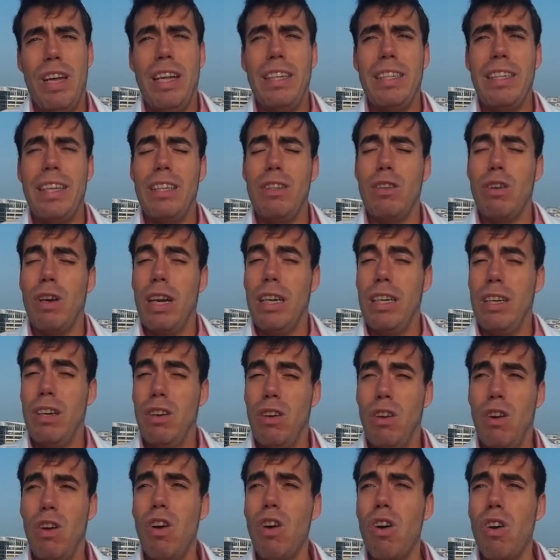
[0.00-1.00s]
antes de tocarnos
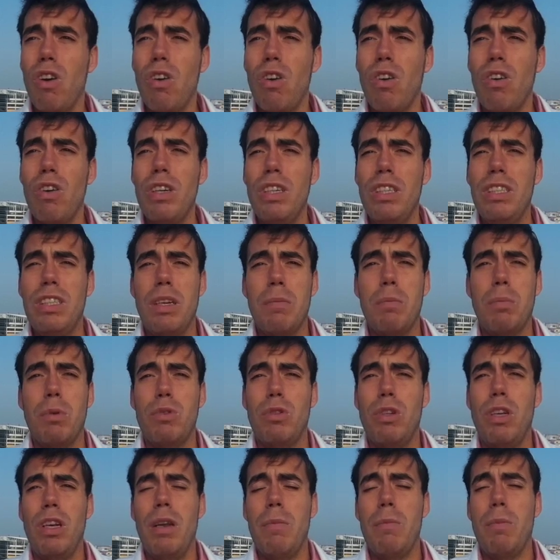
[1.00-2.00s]
los ojos y si es
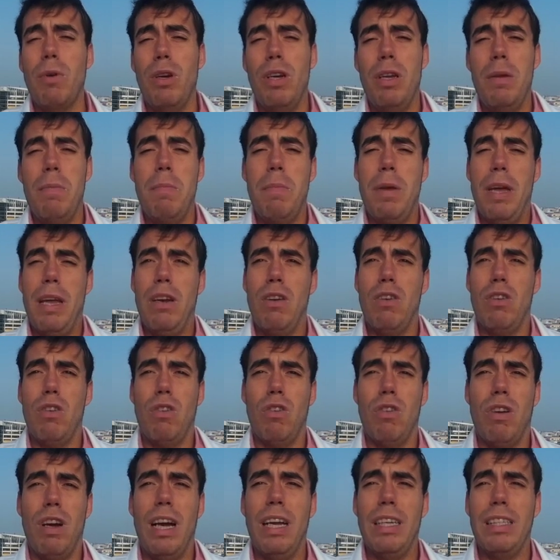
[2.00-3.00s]
posible pues limpiarnos
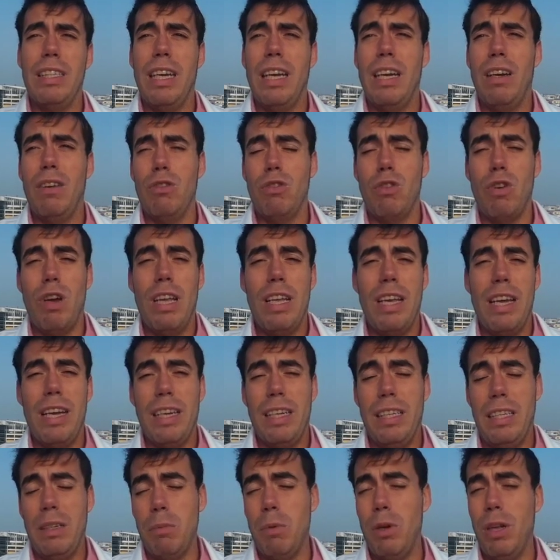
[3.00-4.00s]
con gasas o toallas
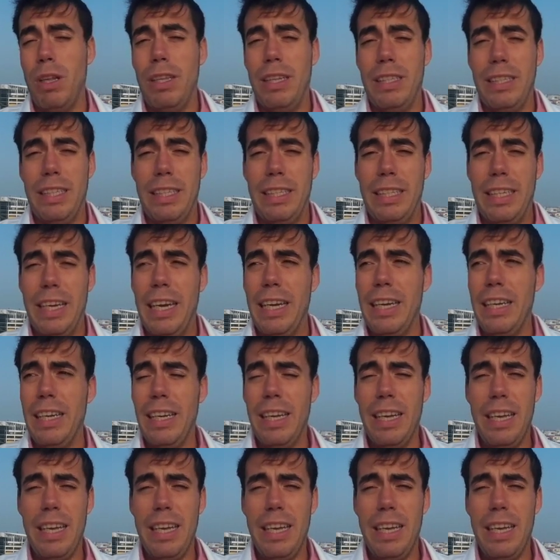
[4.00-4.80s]
que se puedan desechar